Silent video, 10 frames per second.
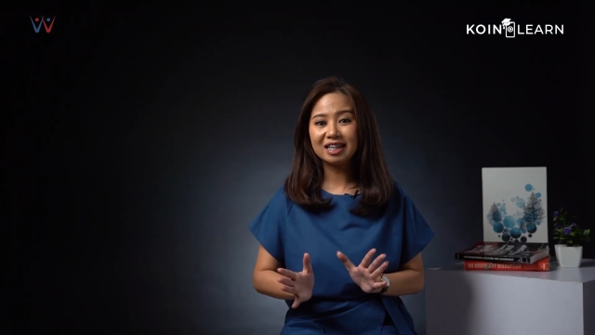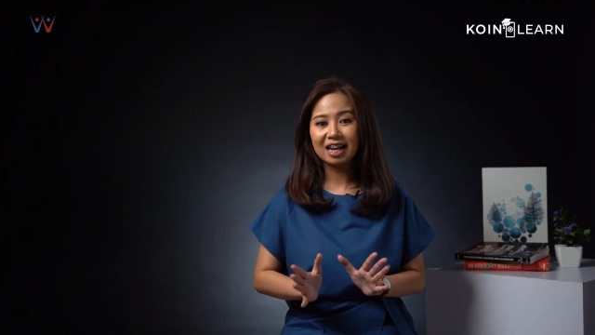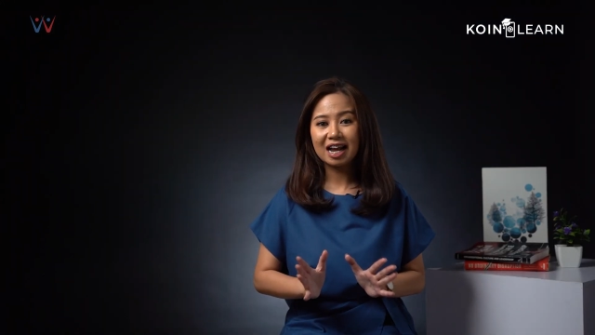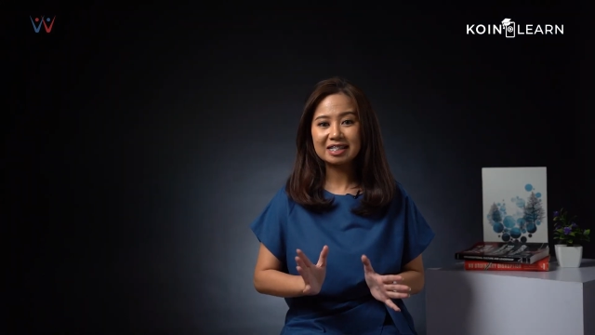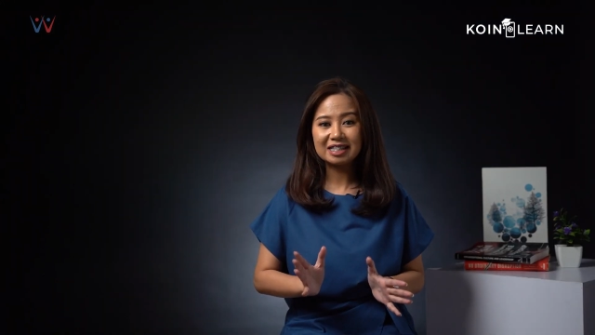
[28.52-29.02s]

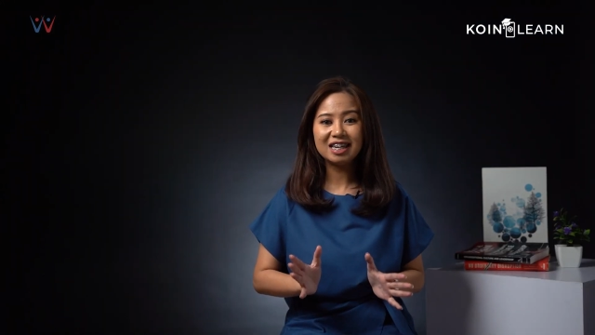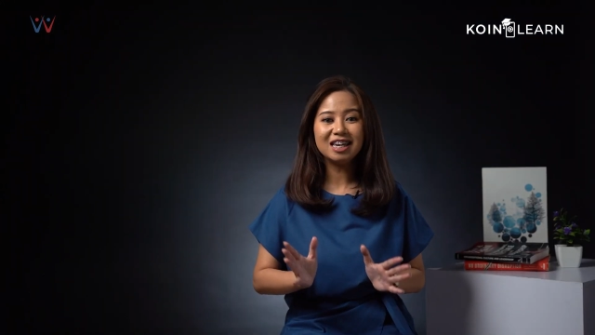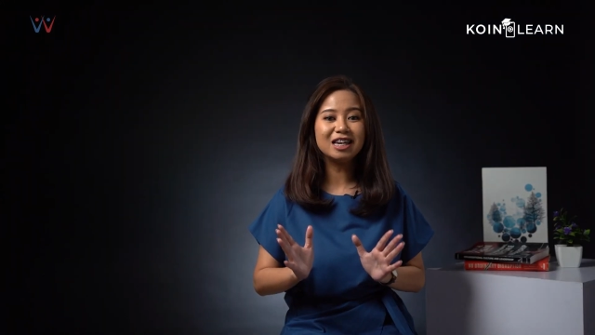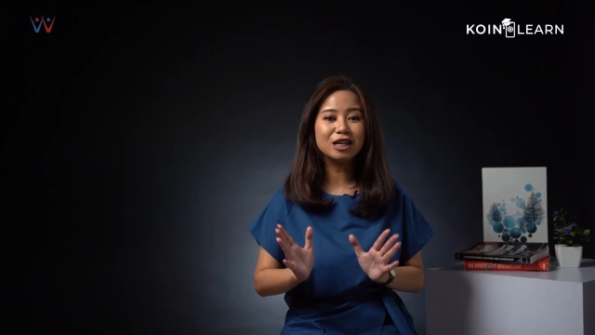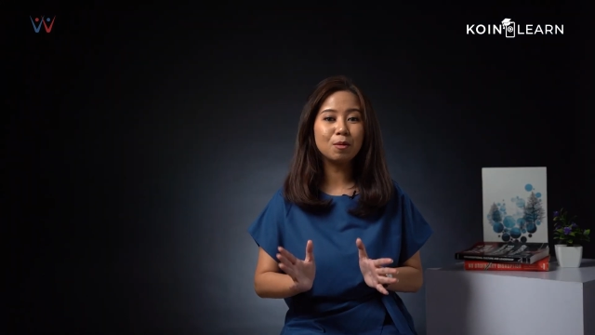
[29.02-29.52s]
interaksi
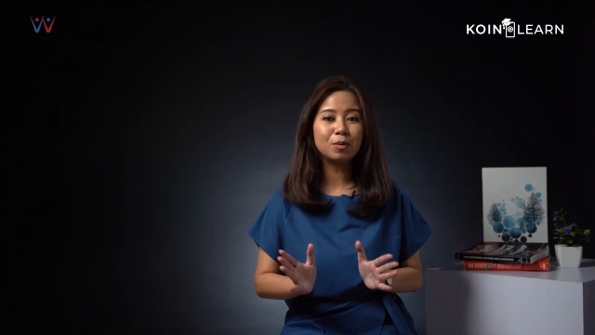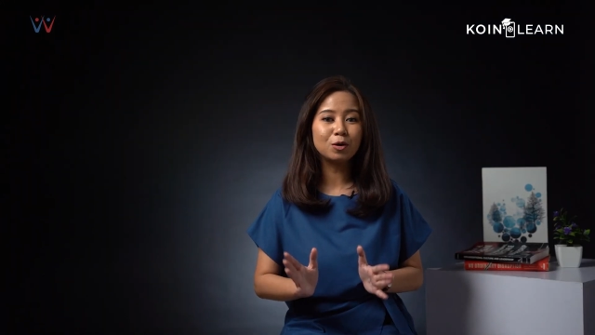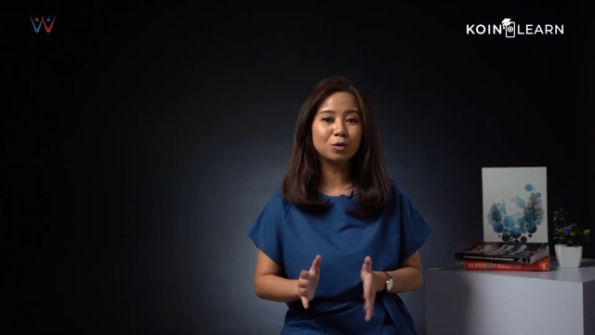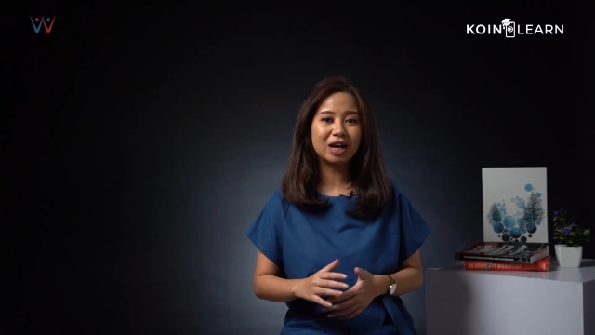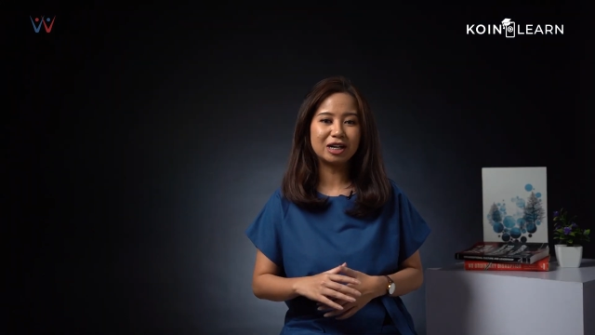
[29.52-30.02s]
hingga
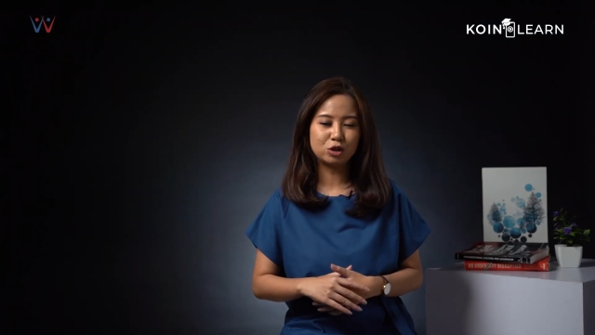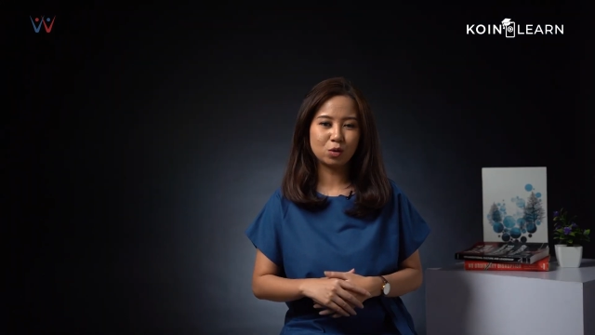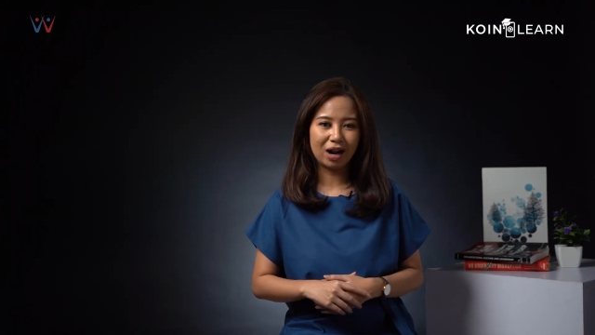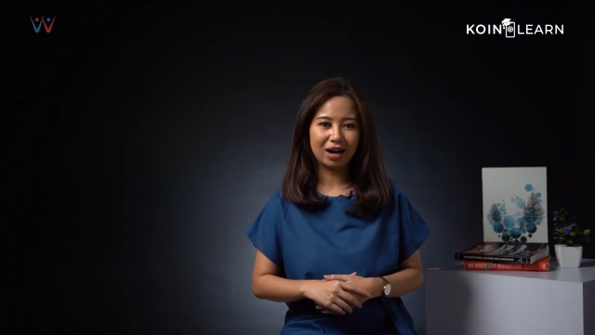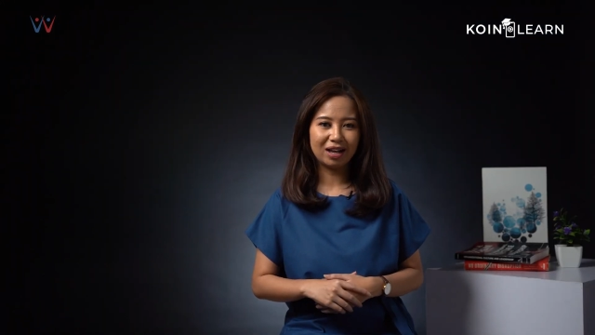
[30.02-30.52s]
produk yang
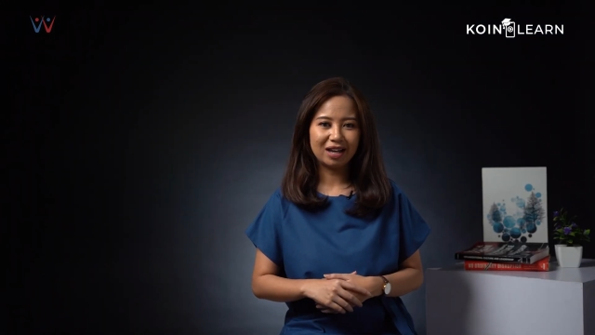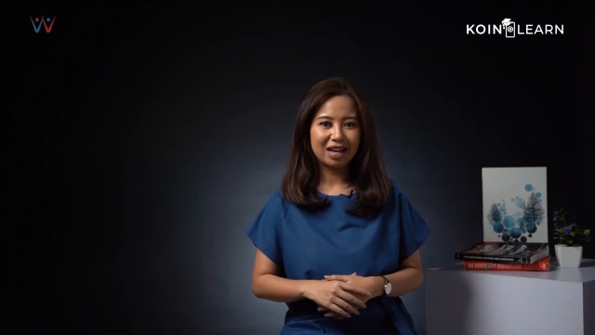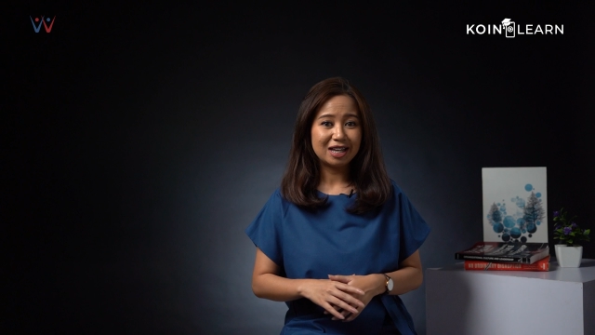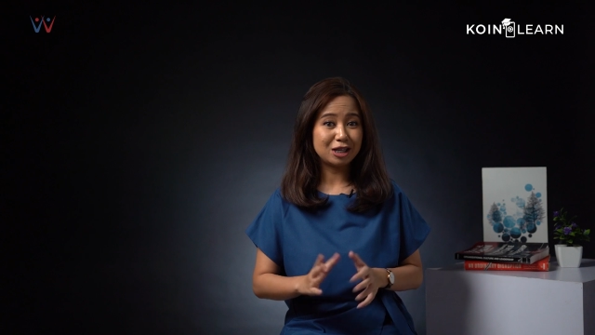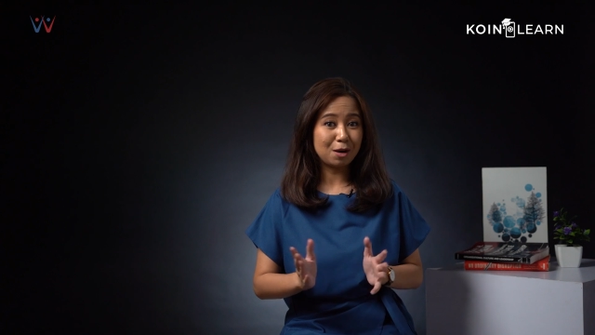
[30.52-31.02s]
dijual.
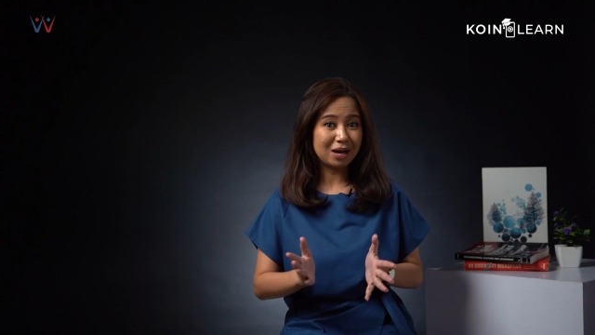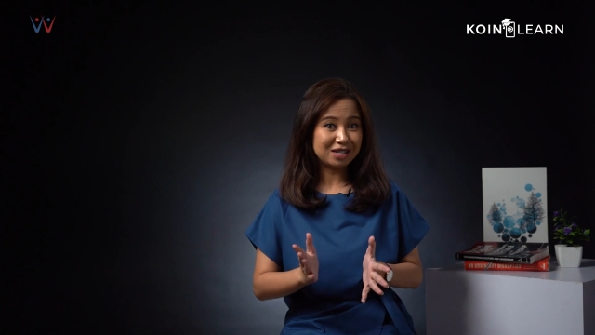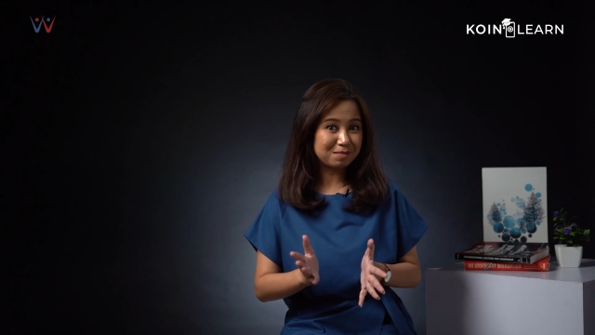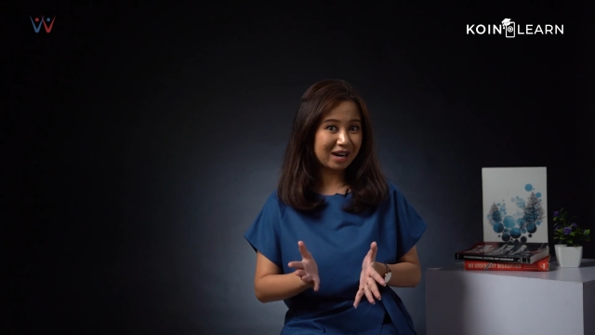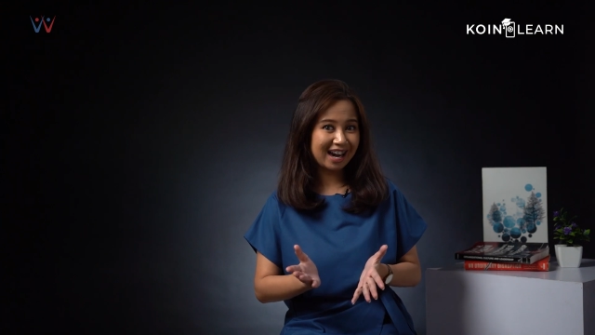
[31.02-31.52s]
Siapa
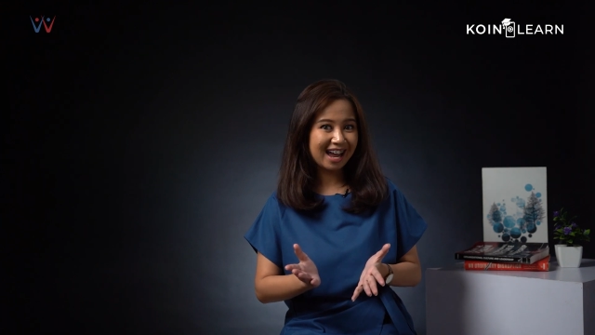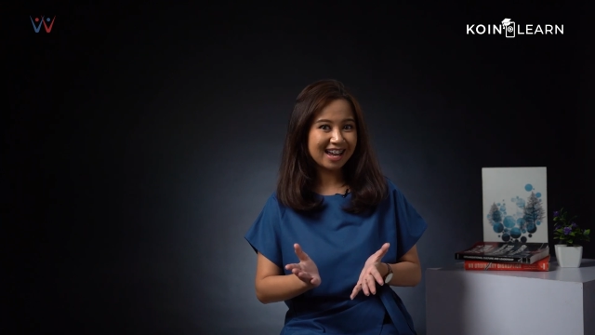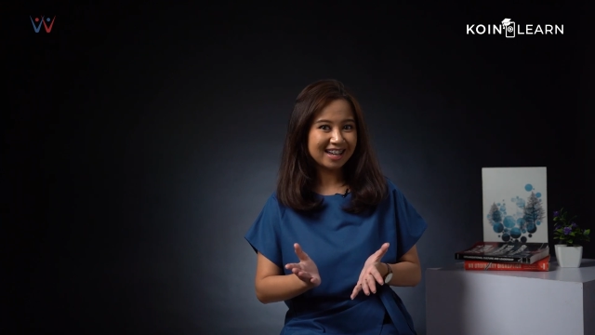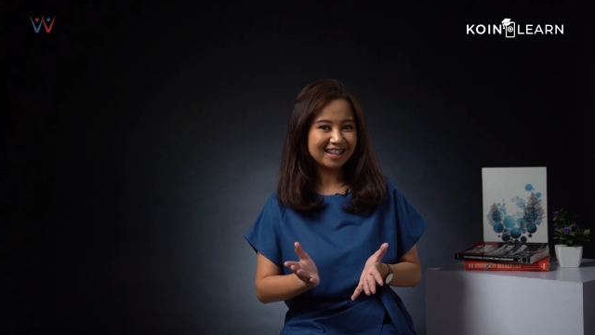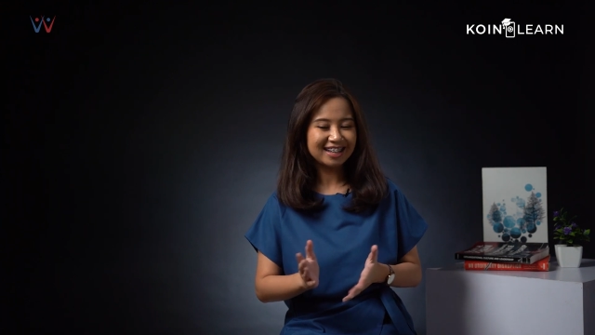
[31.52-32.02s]
aja
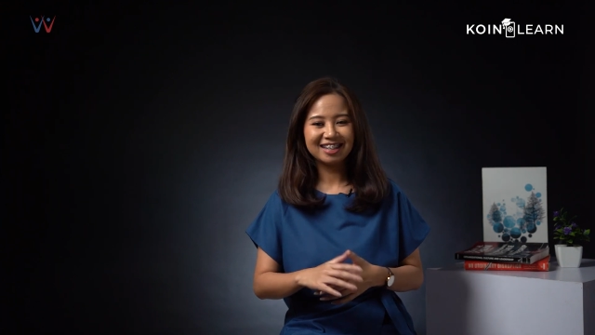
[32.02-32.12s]
mereka?